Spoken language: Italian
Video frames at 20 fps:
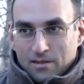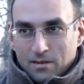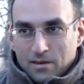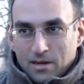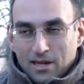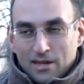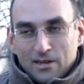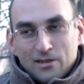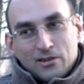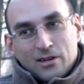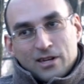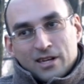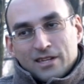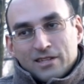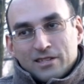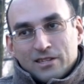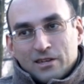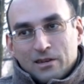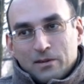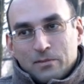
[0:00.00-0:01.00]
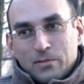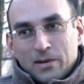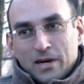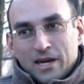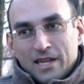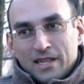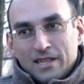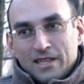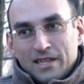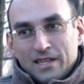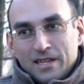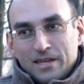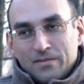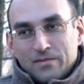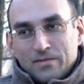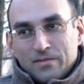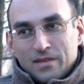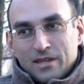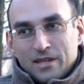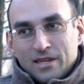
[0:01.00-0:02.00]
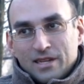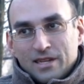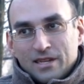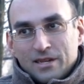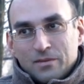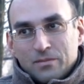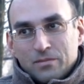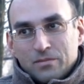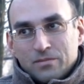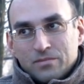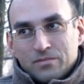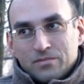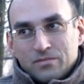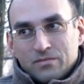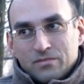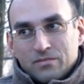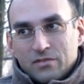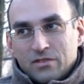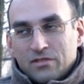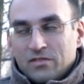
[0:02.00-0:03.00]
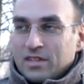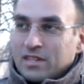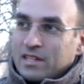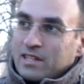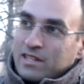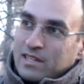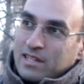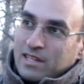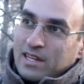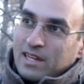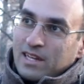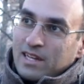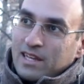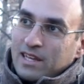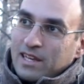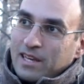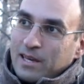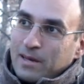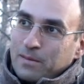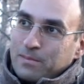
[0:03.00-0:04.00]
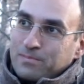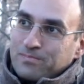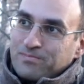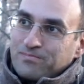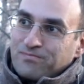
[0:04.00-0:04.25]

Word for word: Allora, da una parte ehm, mi viene da dire che